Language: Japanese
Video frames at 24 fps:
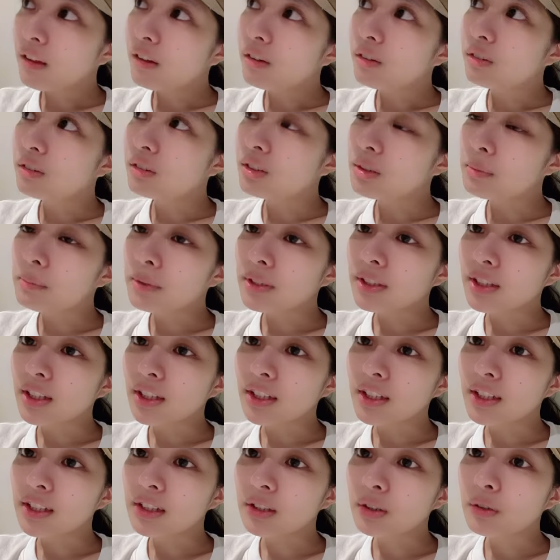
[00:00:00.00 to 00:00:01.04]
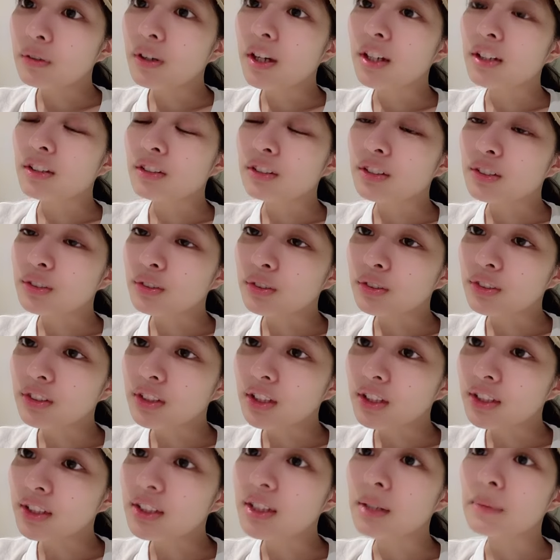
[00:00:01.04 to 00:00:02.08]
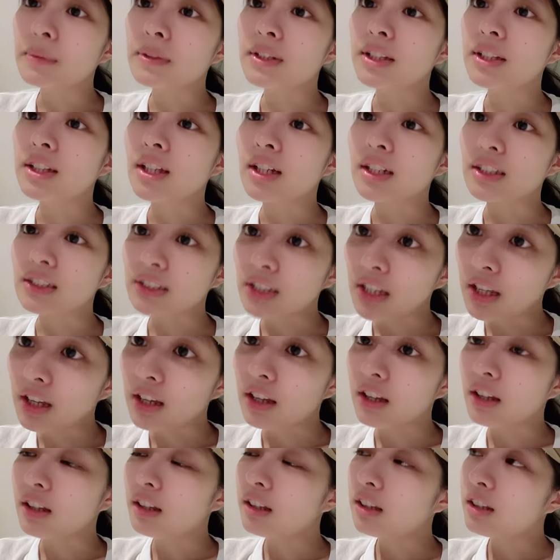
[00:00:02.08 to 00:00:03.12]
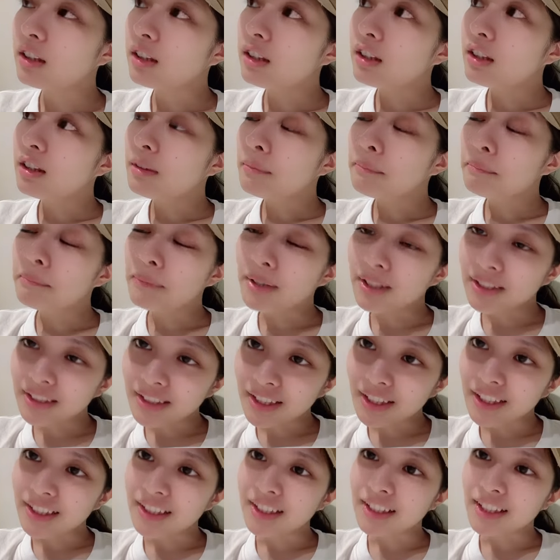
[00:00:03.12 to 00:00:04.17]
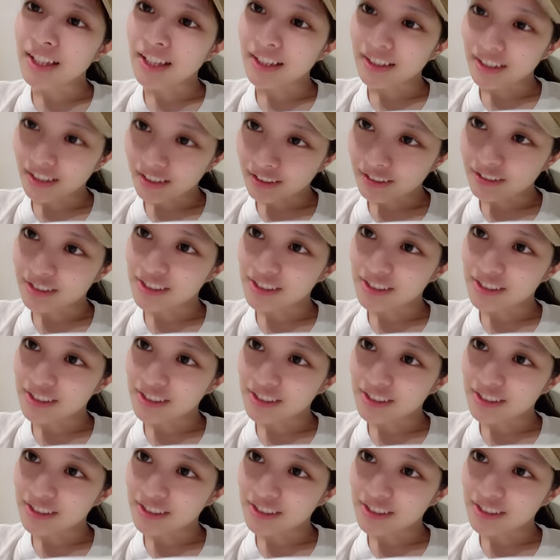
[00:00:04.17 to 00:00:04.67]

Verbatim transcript: ほんでまた言い弱いのにこんなに食べてたらさ、またいいやんって言